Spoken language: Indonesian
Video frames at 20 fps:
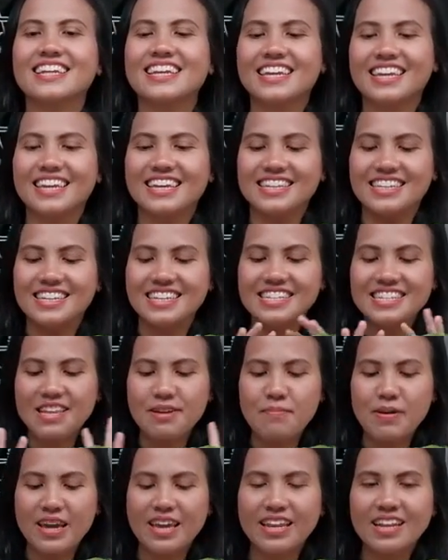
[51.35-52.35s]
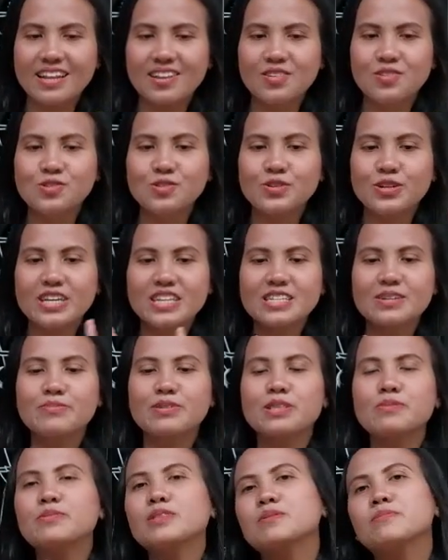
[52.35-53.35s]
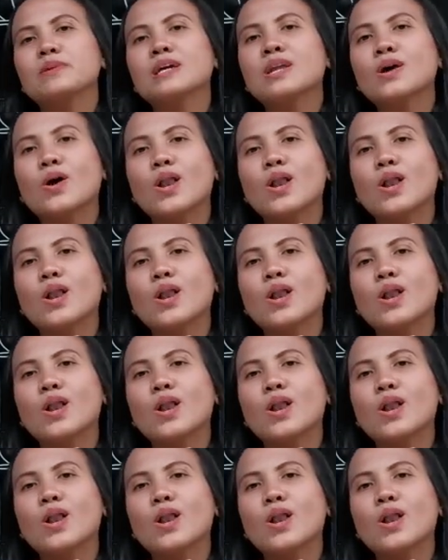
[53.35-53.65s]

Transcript: Nih, jadi saya pengen nunjukin sama teman-teman